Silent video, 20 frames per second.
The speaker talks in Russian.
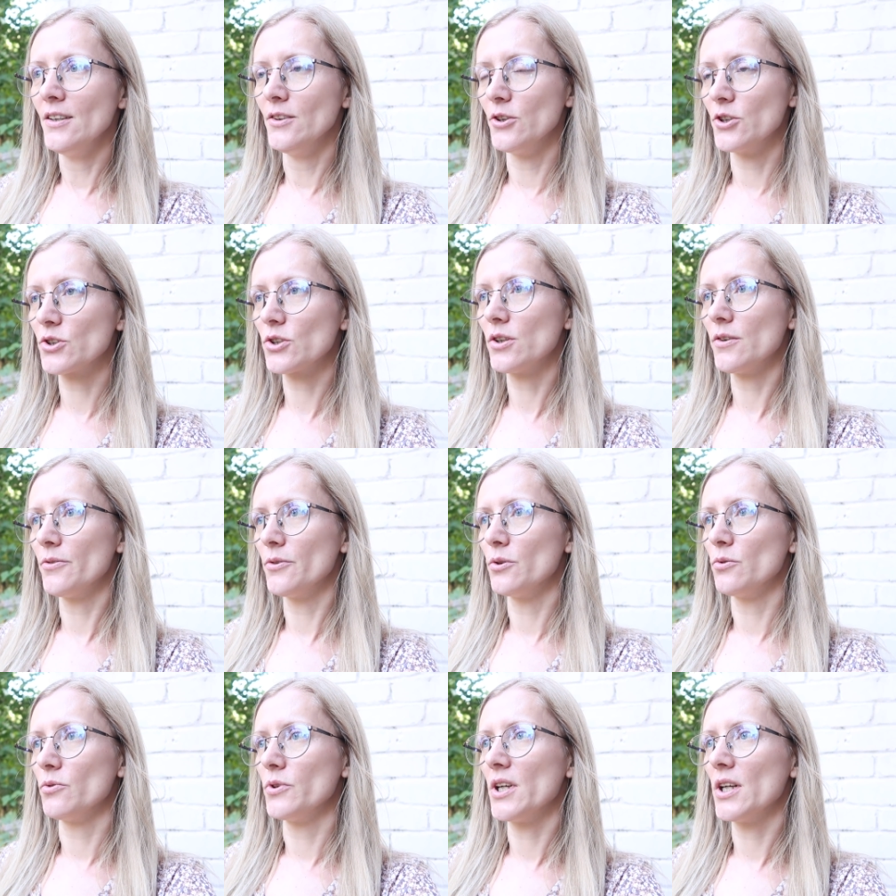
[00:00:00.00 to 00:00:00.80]
Но я же
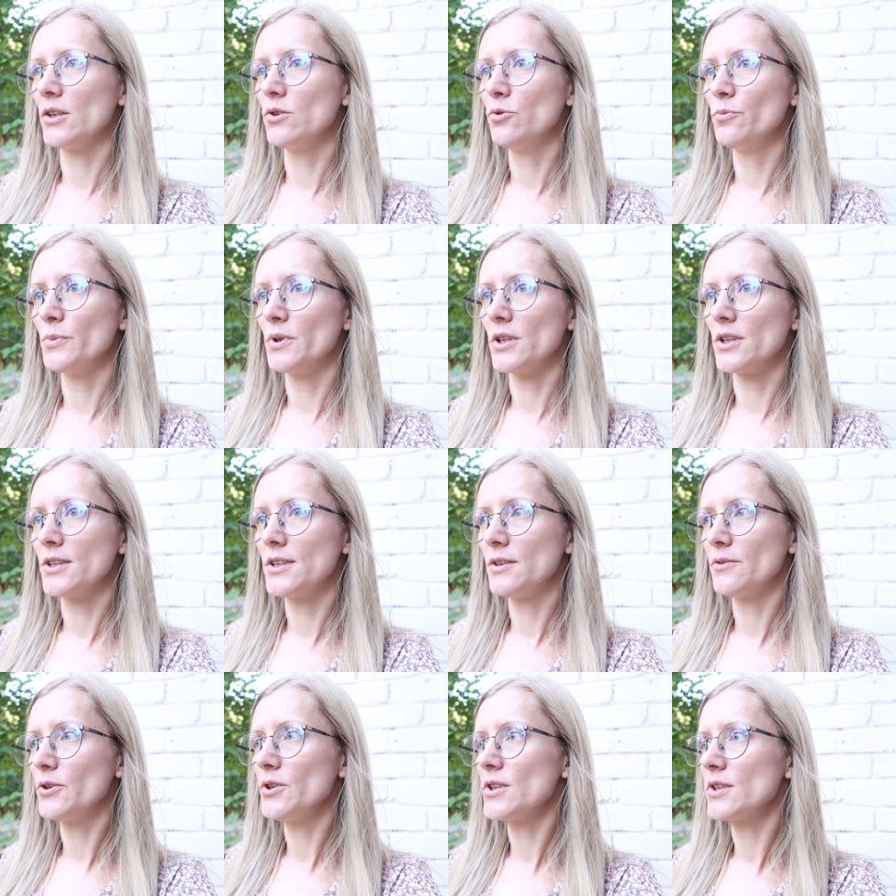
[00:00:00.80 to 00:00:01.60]
говорю, я думала
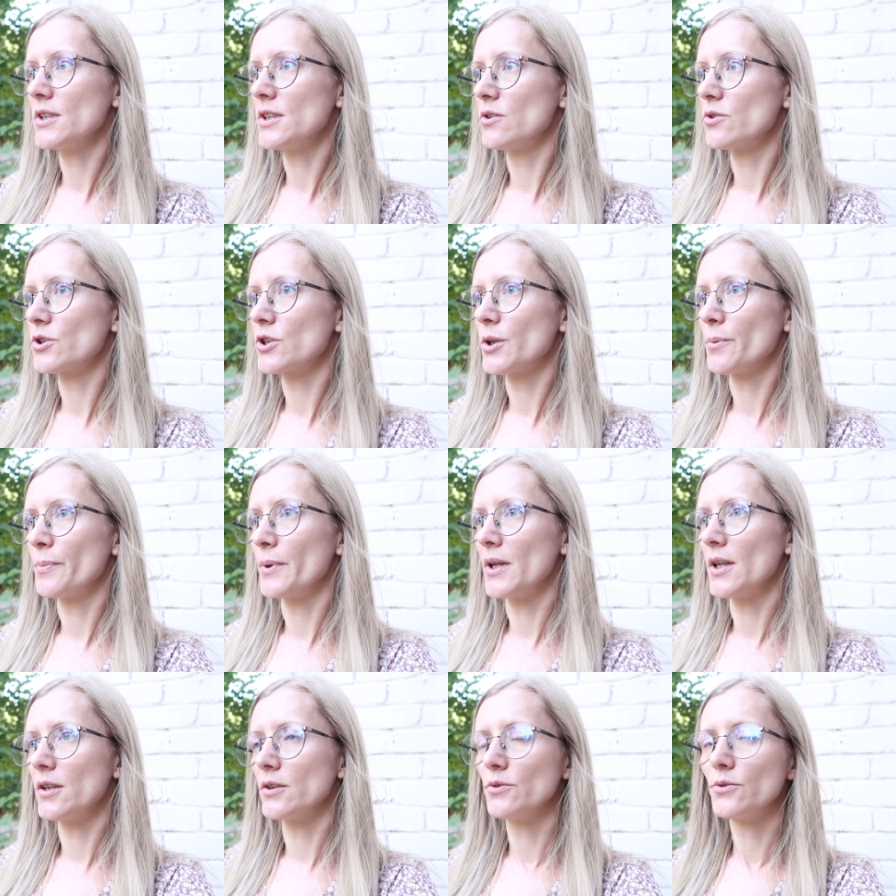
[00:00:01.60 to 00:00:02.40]
сегодня с Кирюшкой
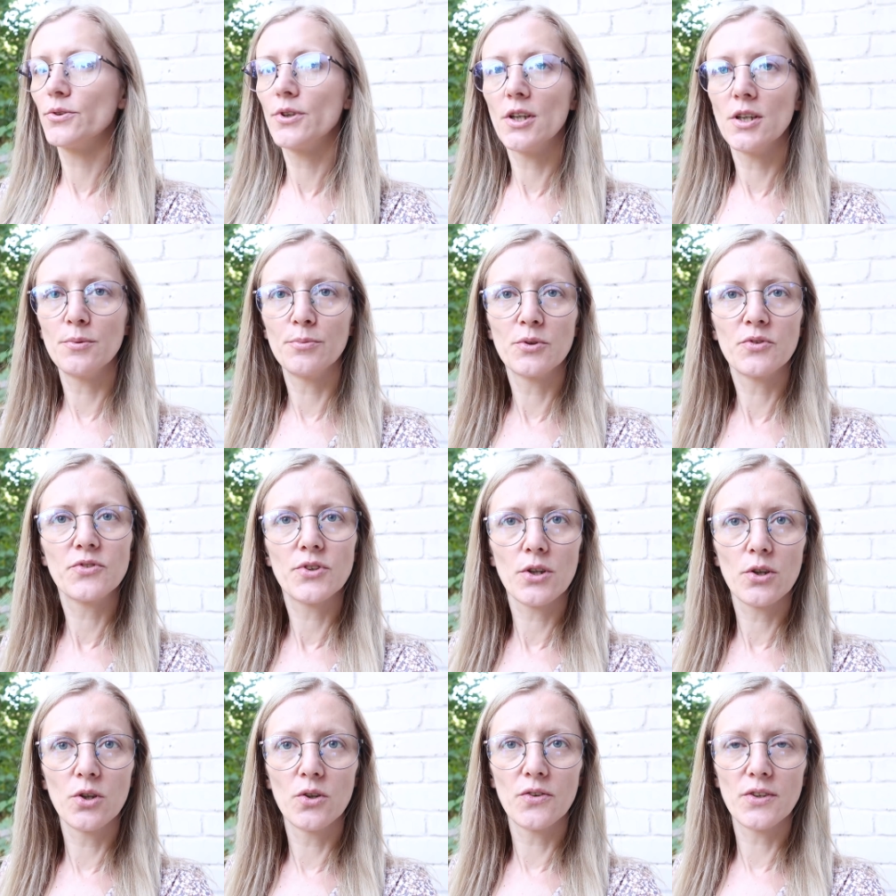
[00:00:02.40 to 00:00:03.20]
поехать куда-нибудь
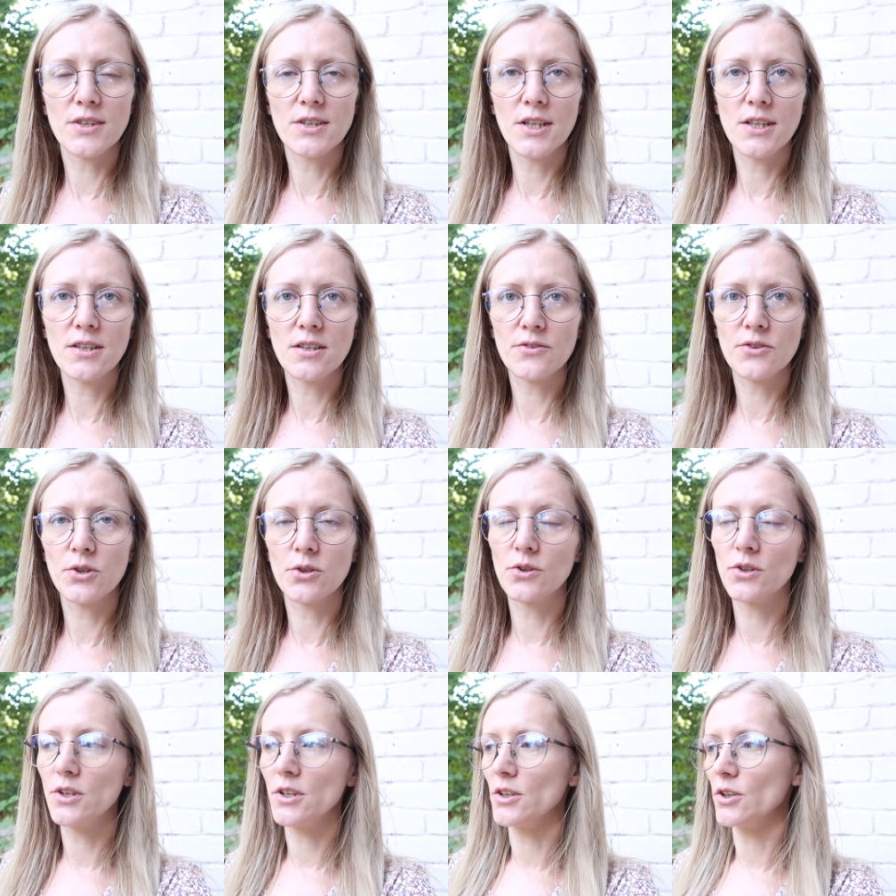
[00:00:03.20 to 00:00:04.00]
в торговый центр,
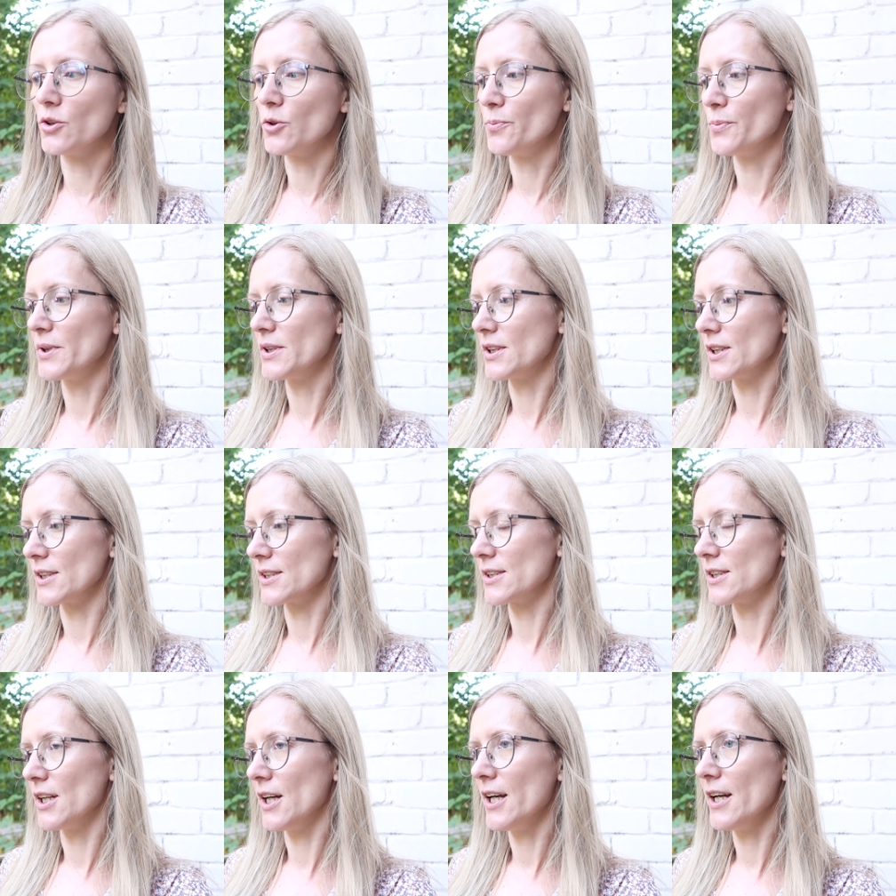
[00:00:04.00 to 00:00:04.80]
все-таки накупить
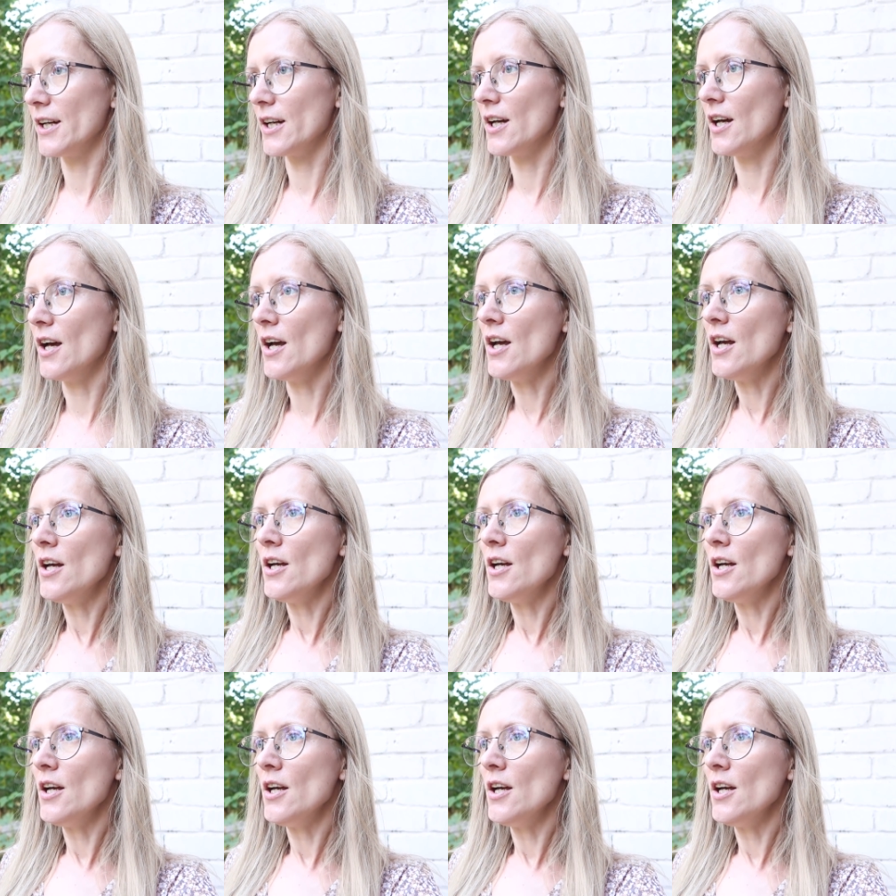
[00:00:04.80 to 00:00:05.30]
канцелярии.